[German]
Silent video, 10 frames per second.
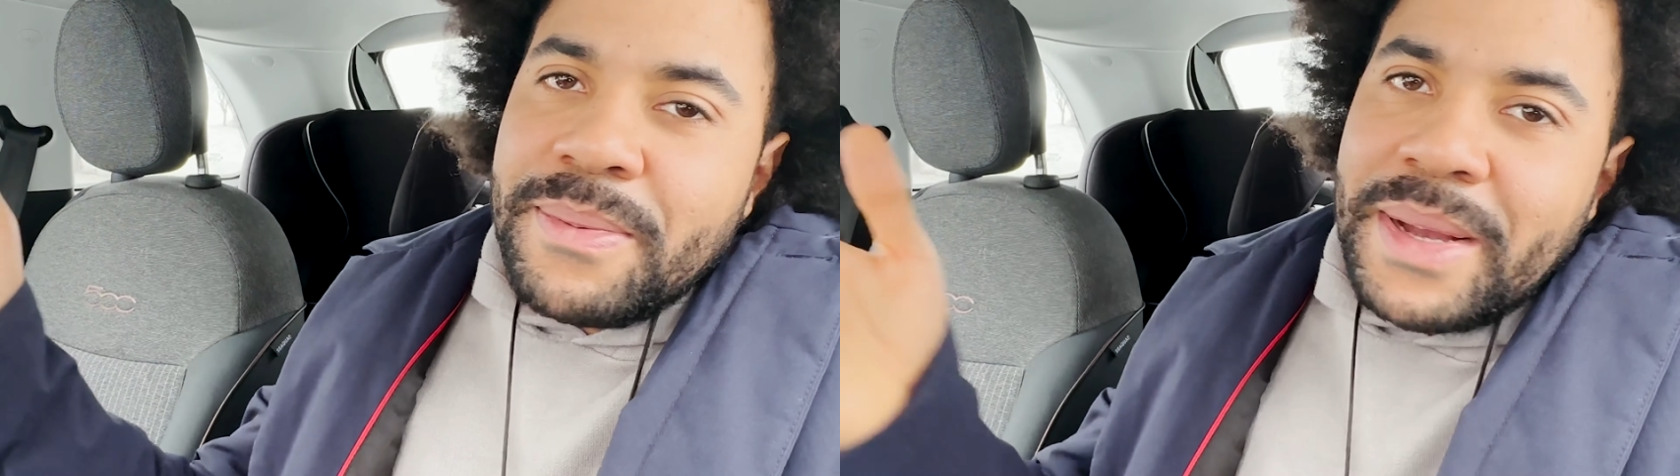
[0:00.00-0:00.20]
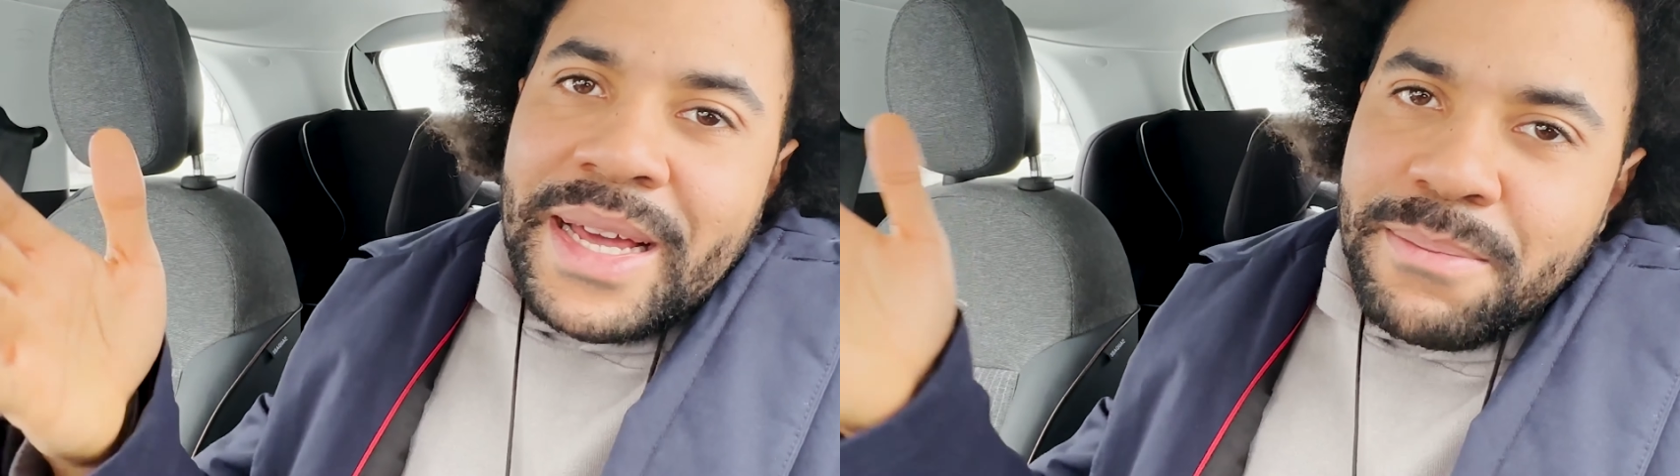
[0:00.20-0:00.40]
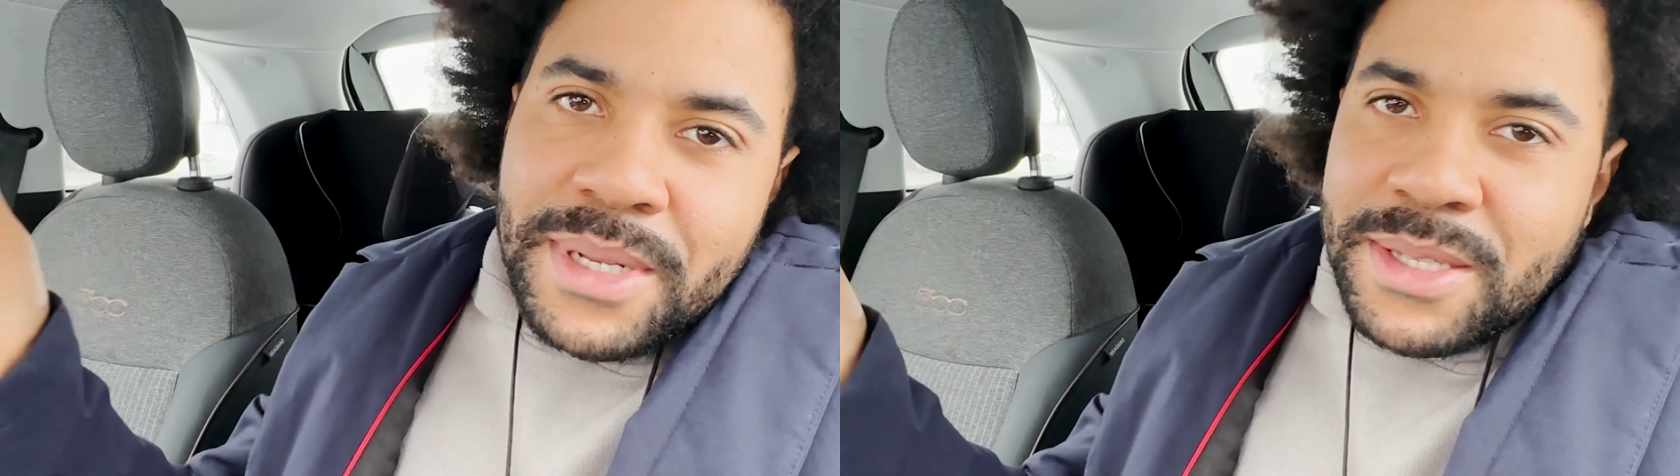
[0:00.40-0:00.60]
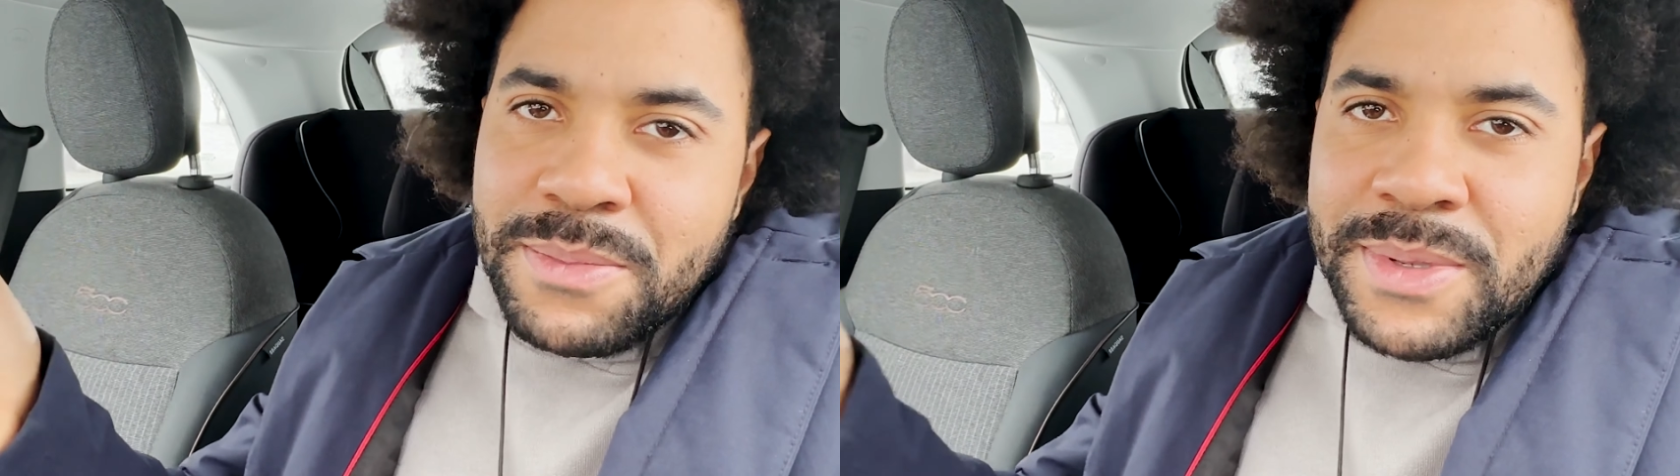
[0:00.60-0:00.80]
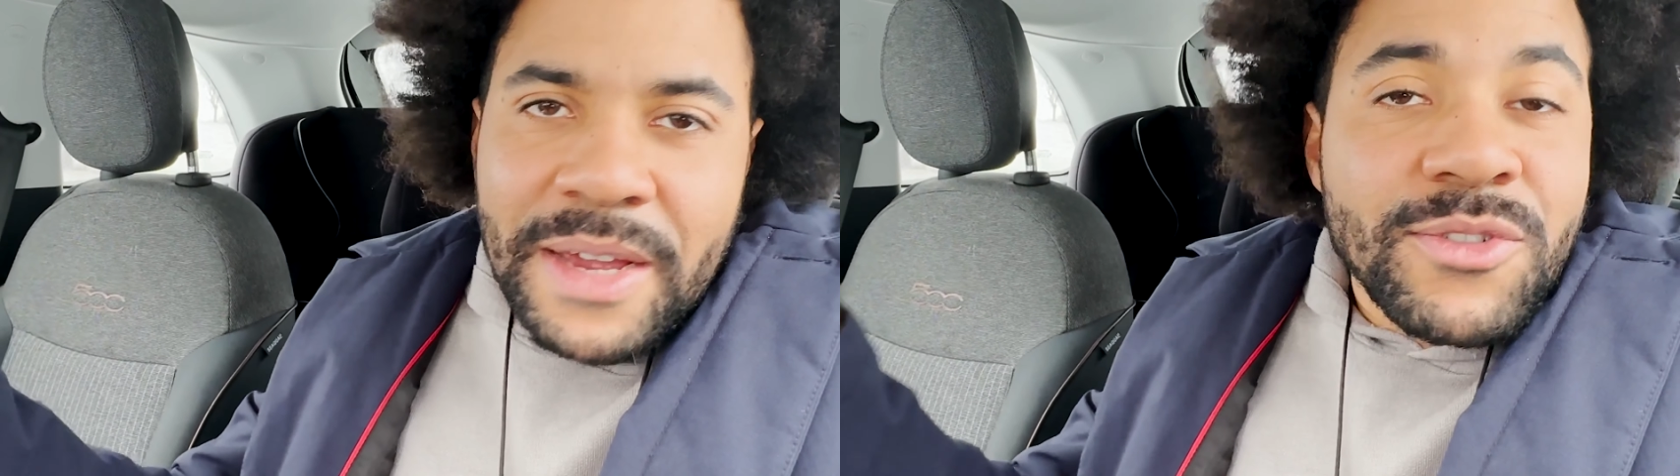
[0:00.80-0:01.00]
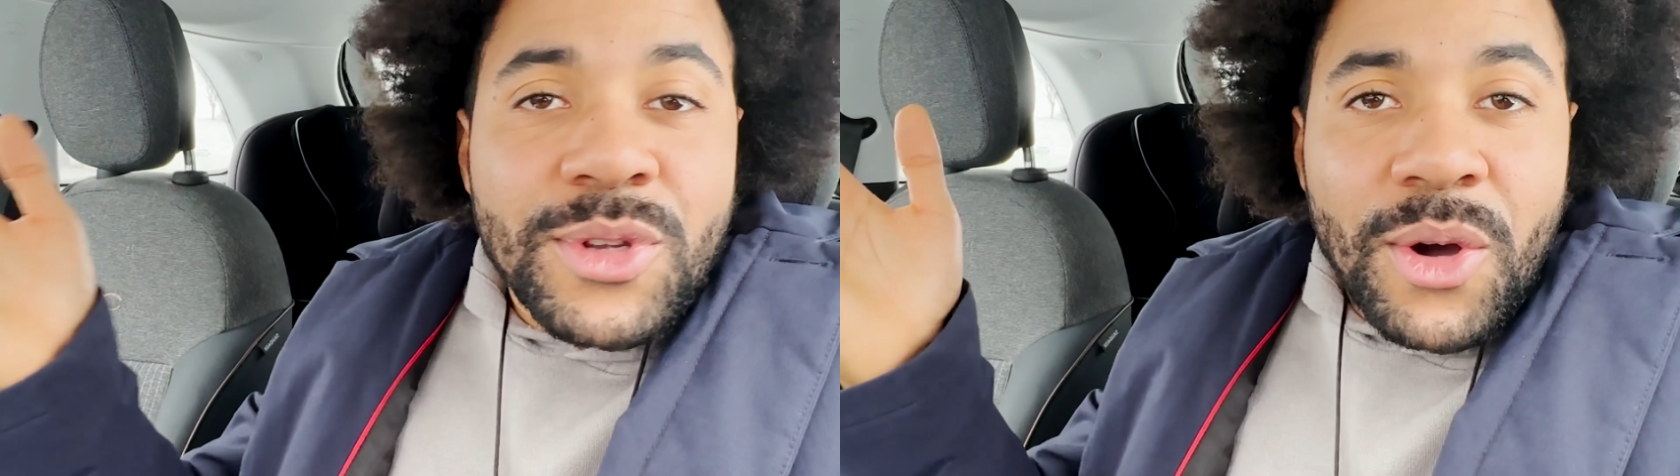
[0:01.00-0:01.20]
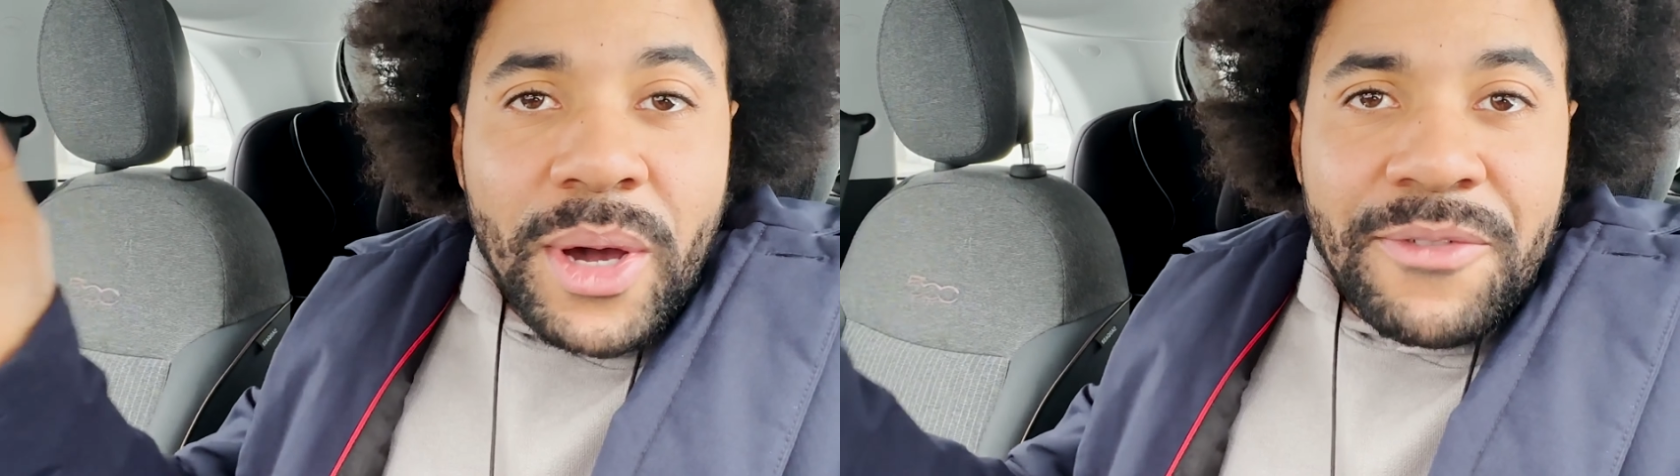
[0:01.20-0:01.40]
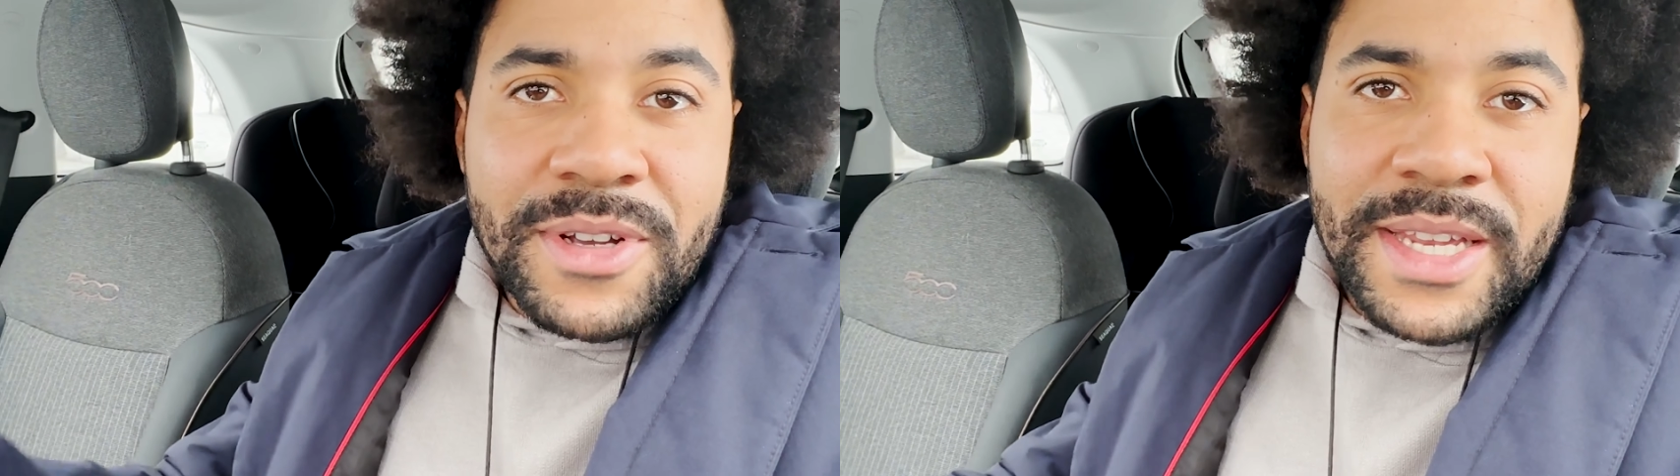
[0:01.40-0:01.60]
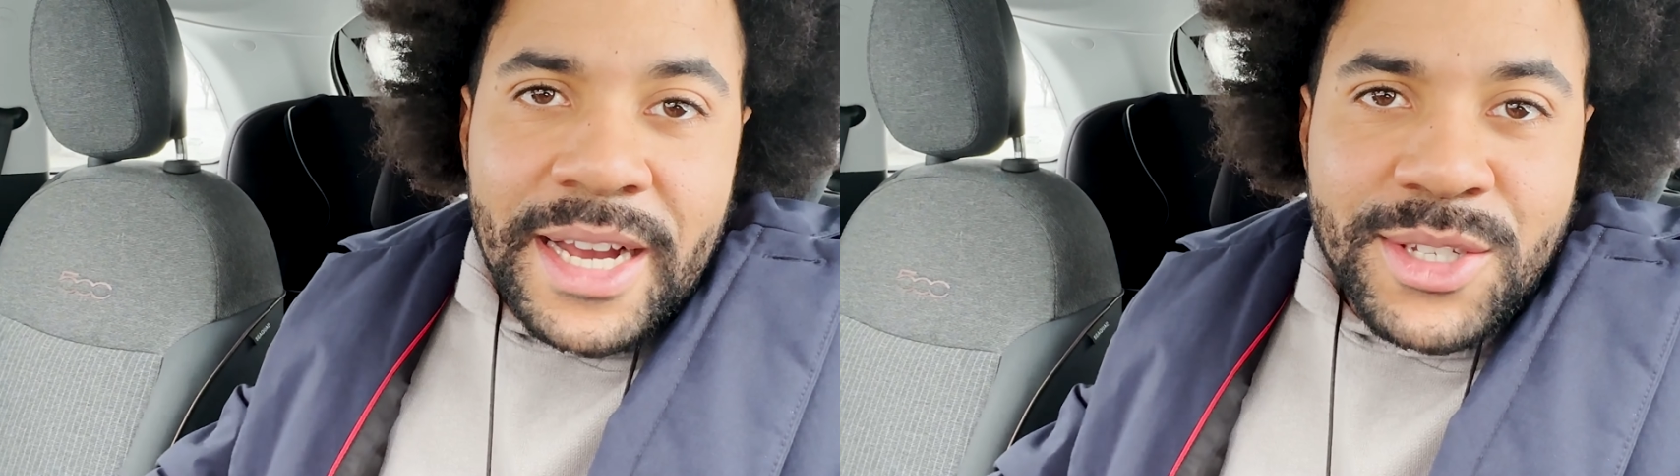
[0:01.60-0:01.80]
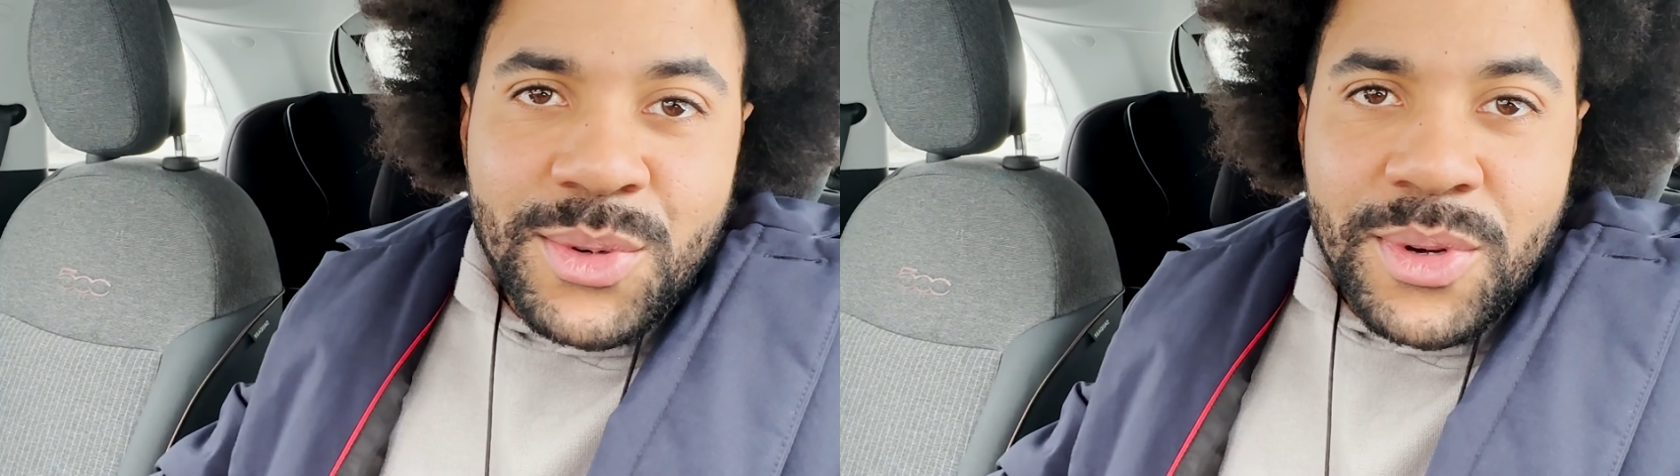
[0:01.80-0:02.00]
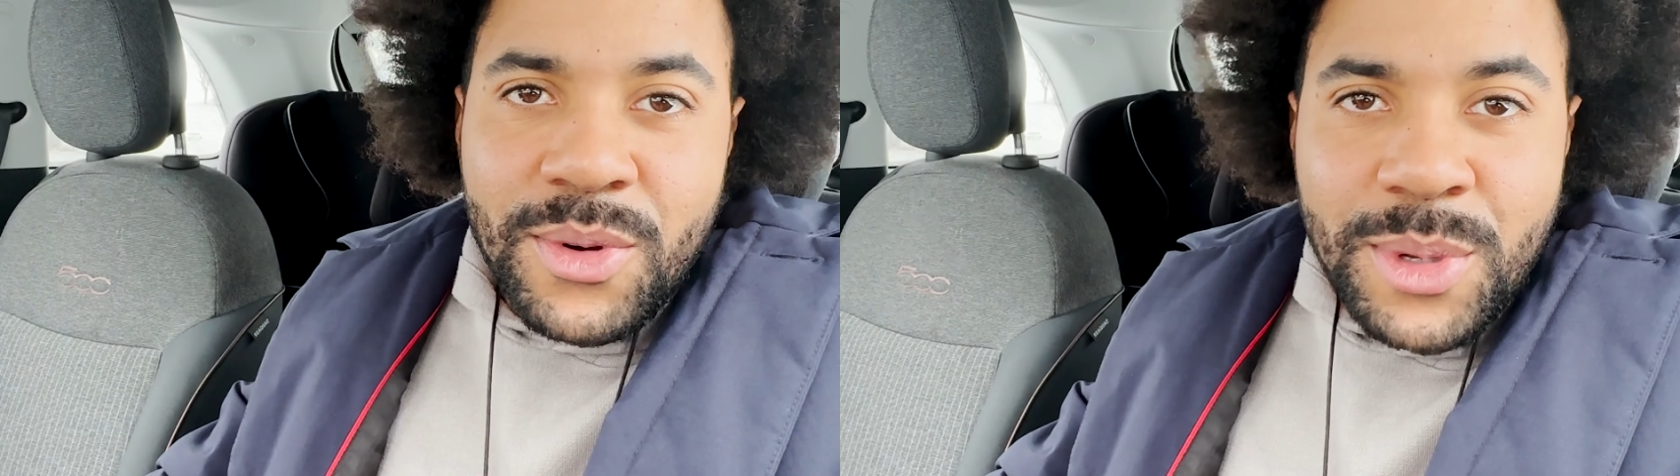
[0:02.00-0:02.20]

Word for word: man kann im Zweifel natürlich auch einfach die Heizung